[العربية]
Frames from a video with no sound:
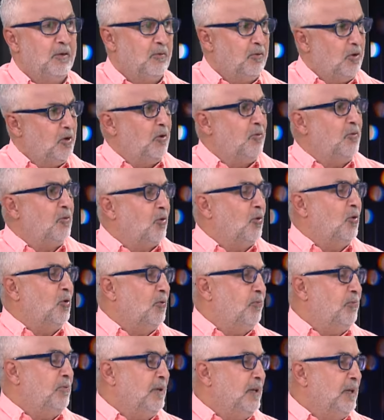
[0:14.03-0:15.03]
ولو
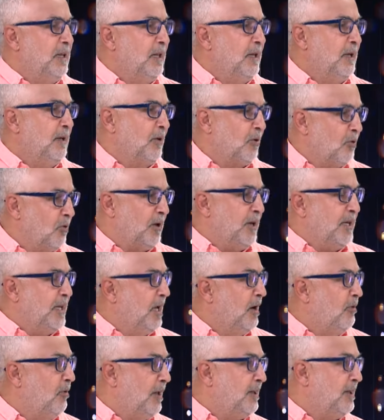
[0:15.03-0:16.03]
نقولوا من
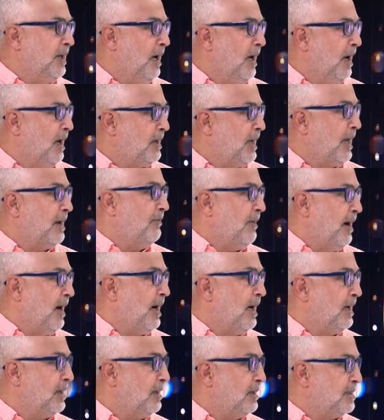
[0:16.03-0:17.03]
ركنيه واحده
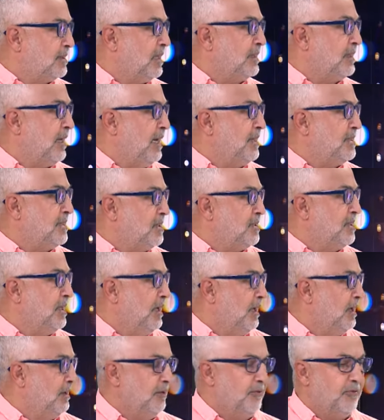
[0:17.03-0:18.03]
كارفاخال استطاع
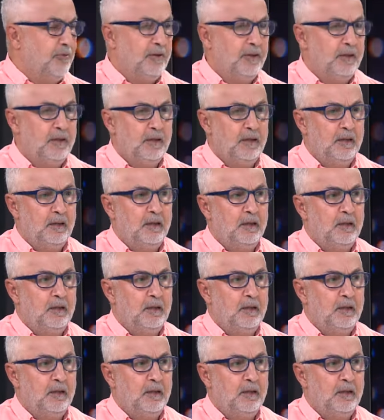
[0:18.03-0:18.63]
يسجل هدف أكيد.